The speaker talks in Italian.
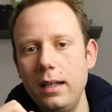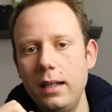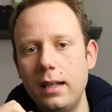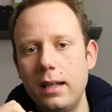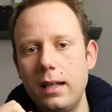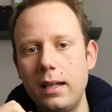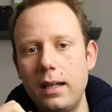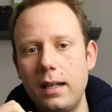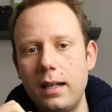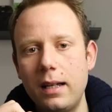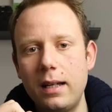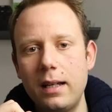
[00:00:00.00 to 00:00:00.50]

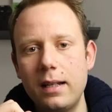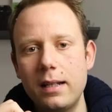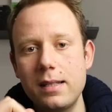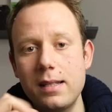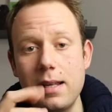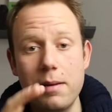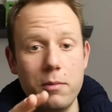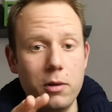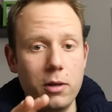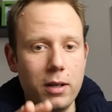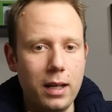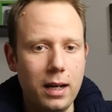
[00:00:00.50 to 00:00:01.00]
Eh,
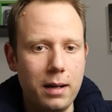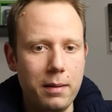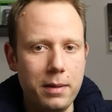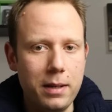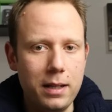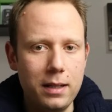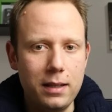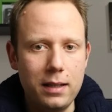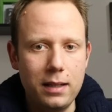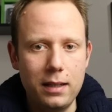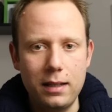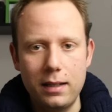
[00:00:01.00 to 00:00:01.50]
siamo
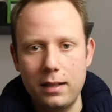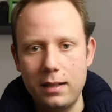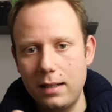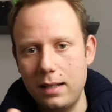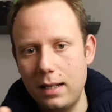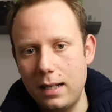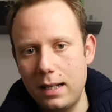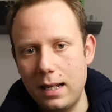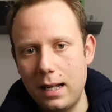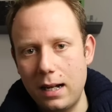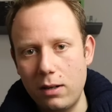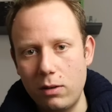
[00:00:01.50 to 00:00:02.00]
chiaramente
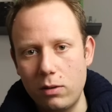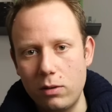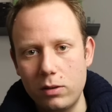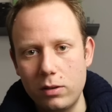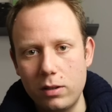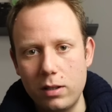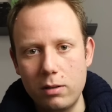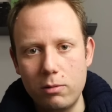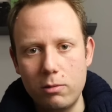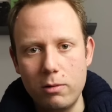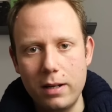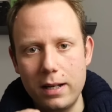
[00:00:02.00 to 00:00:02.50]
nell'angolo
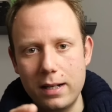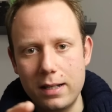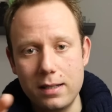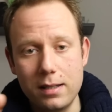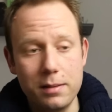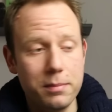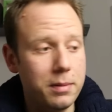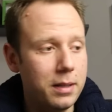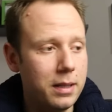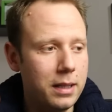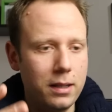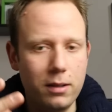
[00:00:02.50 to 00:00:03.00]
del Guerz
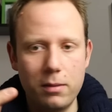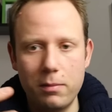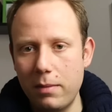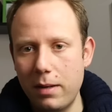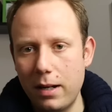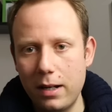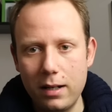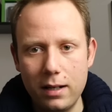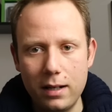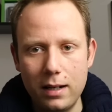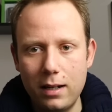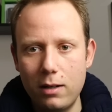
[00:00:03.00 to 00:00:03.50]
perché
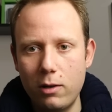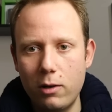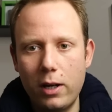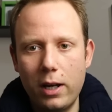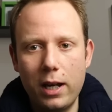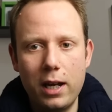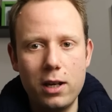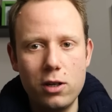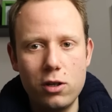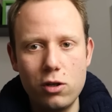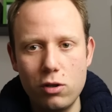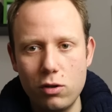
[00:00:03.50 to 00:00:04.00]
ormai la
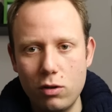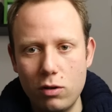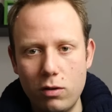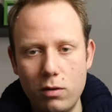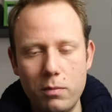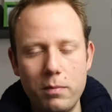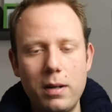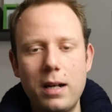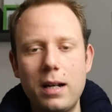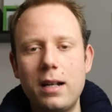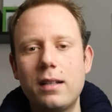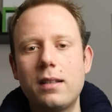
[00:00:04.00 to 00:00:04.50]
location,
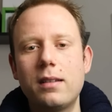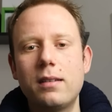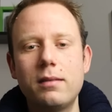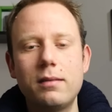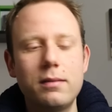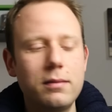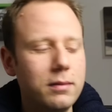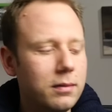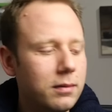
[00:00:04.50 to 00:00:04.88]
ormai la...